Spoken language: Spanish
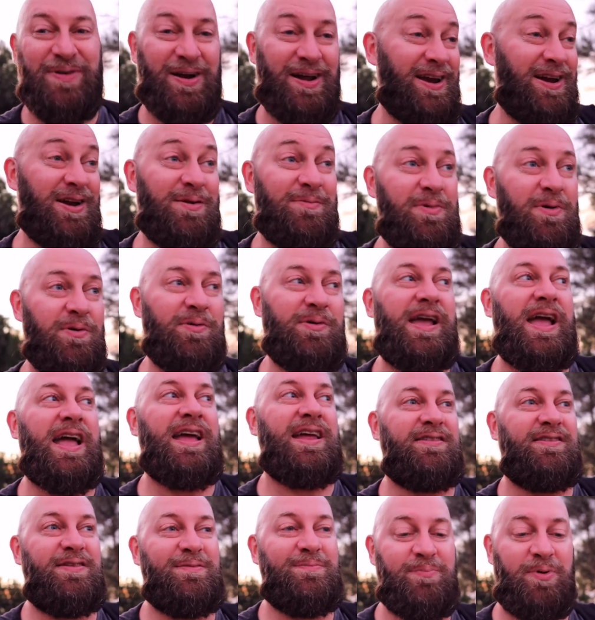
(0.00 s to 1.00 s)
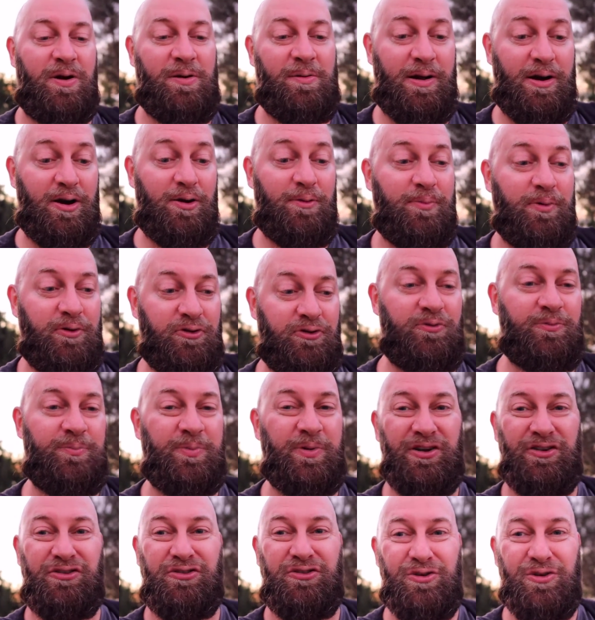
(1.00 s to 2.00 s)
porque no me voy a ir sin probarlo, por
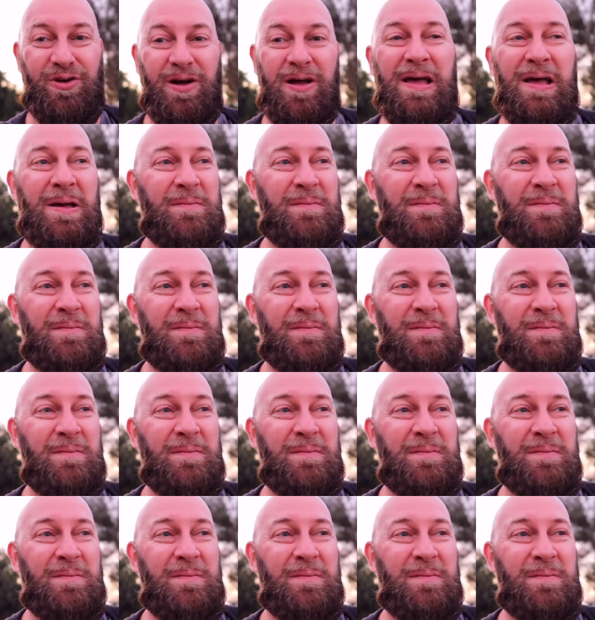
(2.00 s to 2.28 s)
supuesto.